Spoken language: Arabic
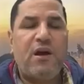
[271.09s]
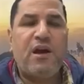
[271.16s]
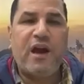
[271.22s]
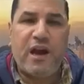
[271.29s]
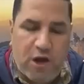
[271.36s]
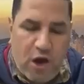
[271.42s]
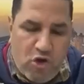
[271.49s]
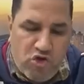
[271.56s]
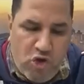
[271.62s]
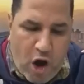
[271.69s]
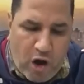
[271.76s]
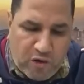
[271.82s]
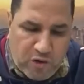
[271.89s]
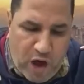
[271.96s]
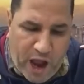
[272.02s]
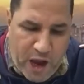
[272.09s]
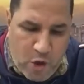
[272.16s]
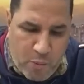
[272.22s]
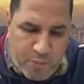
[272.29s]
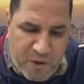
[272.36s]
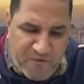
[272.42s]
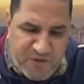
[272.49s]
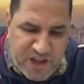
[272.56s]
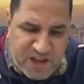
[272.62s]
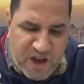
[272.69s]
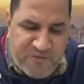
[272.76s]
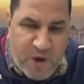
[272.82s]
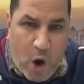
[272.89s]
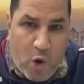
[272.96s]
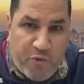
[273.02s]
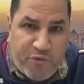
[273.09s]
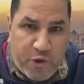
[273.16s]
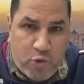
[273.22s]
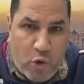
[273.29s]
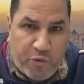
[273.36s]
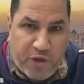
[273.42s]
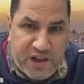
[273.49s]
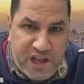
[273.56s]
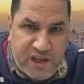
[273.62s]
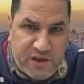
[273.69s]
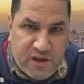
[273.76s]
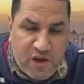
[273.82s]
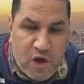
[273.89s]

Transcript: ان ان شاء الله هيبقى في تفاؤل في النقطه دي